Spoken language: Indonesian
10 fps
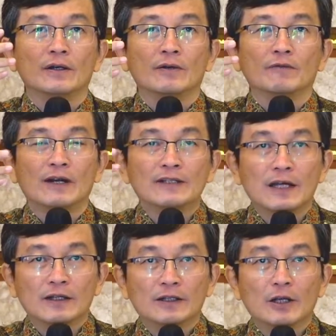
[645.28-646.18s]

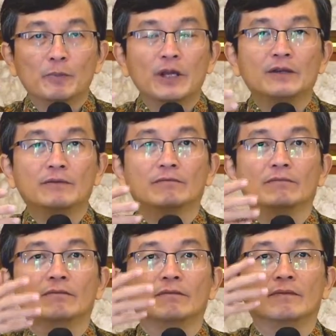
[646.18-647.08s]
Fajar terbit,
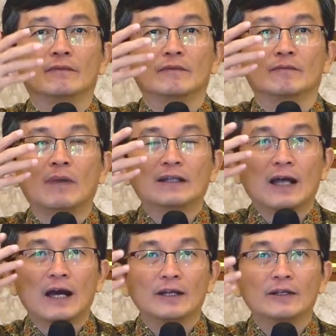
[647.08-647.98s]

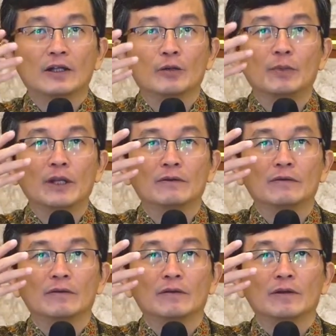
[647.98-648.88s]
matahari terbit,
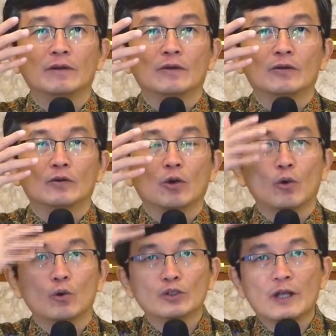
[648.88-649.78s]

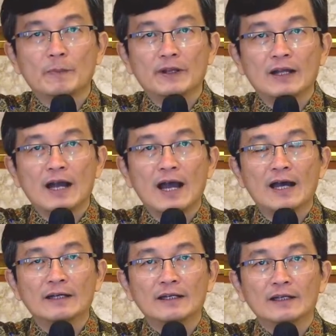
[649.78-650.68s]
terus sampai tengah
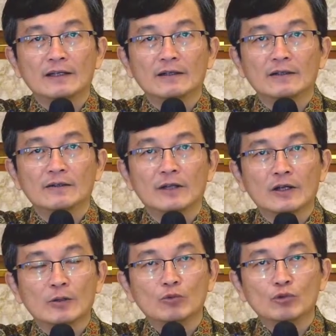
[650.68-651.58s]
hari dan
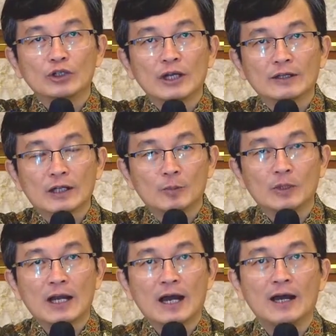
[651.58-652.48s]
kemudian
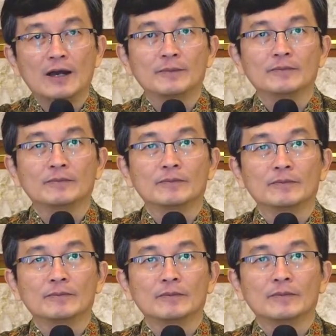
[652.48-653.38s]
terbenam.
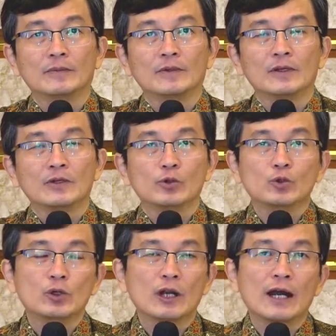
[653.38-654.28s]

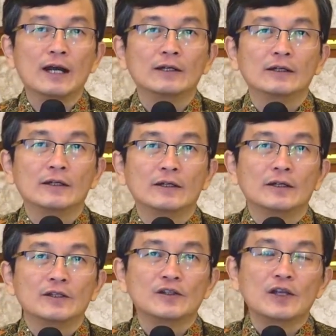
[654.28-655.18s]
Sesudah
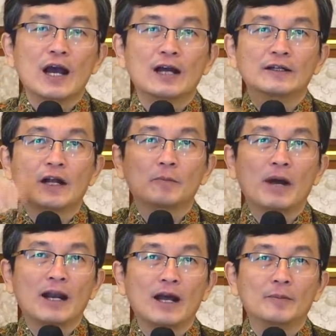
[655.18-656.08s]
siang dan
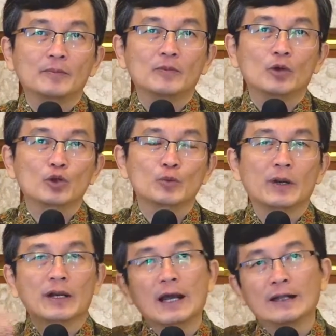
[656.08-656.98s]
malam terus
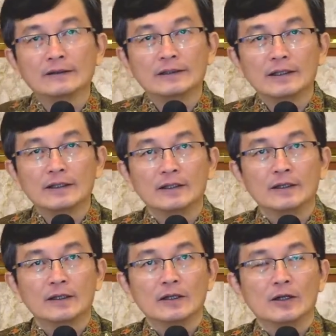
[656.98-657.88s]
berganti.
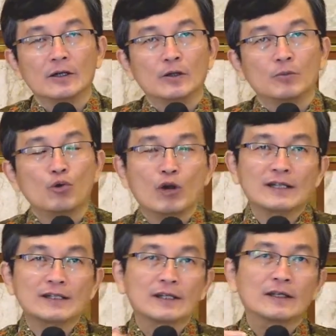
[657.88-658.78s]

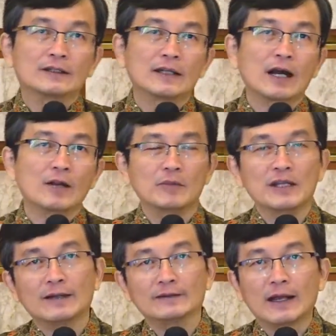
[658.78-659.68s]
Bukan sekedar
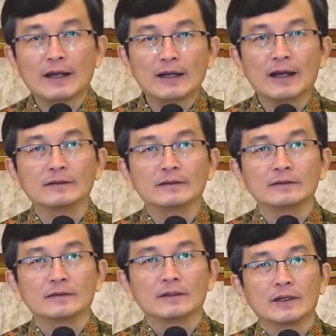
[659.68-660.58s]
menyatakan
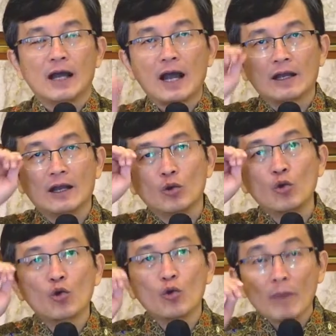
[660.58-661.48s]
akan
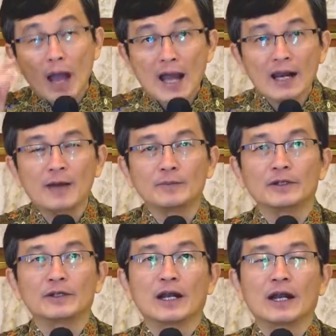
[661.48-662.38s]
hukum alam
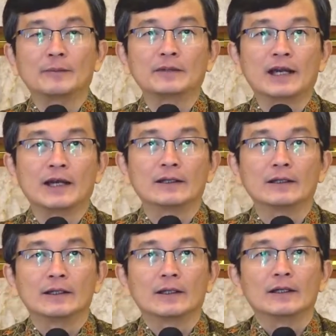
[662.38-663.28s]
di dalamnya,
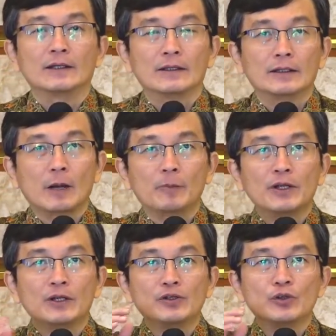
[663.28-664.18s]
tetapi
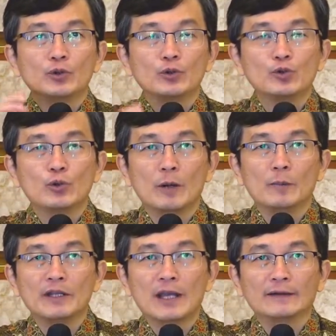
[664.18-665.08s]
di situ juga
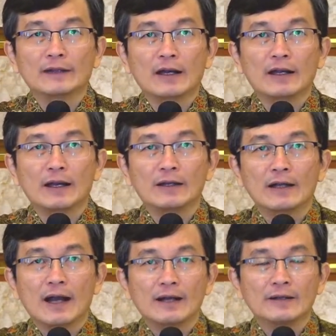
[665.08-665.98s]
menyatakan
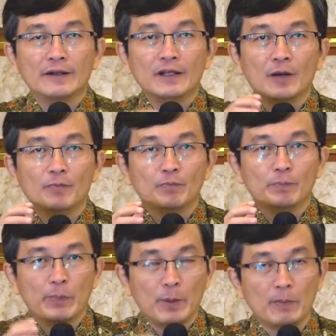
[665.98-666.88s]
adanya
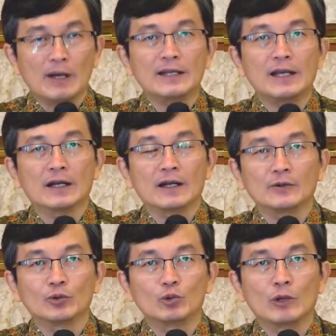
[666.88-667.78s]

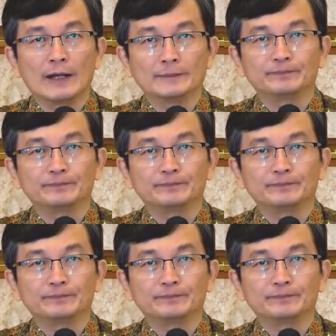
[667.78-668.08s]
pemeliharaan Tuhan.